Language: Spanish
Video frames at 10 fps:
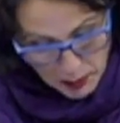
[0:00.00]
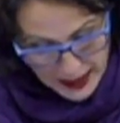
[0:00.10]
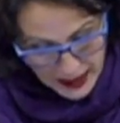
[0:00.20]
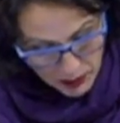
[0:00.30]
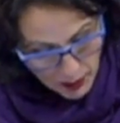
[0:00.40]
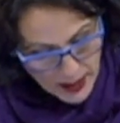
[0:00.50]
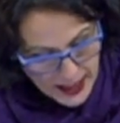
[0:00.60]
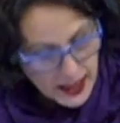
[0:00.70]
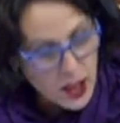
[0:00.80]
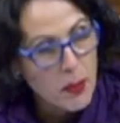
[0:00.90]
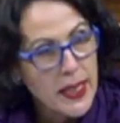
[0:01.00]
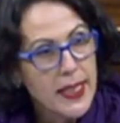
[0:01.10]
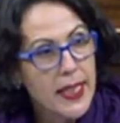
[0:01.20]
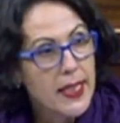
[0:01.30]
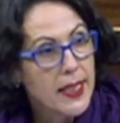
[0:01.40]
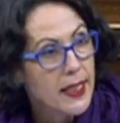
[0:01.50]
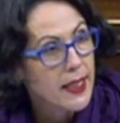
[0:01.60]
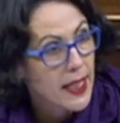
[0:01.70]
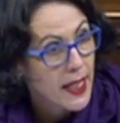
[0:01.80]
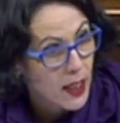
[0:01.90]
miles de familias de este país siguen sin ser